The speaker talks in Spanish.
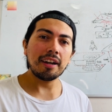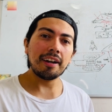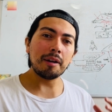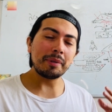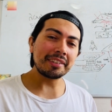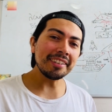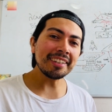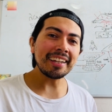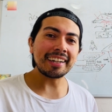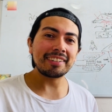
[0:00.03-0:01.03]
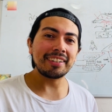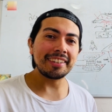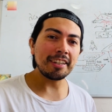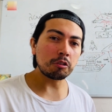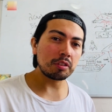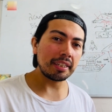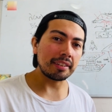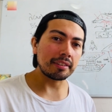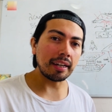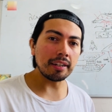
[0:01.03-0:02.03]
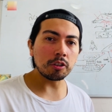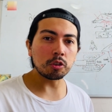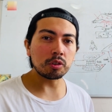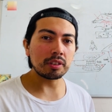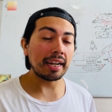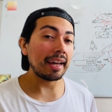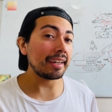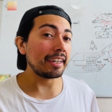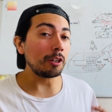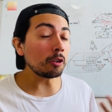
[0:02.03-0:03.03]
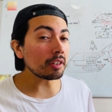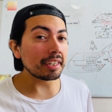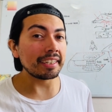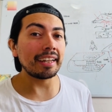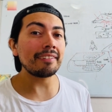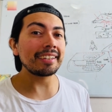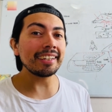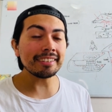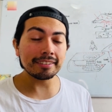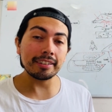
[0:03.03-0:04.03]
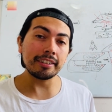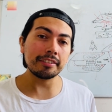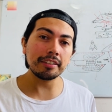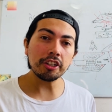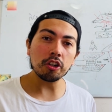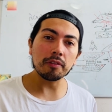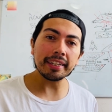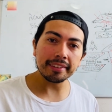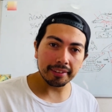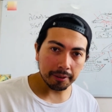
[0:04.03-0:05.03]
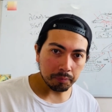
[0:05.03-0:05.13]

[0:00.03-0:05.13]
A partir de la rebeldía occidental contra el orden y la belleza en el siglo XX,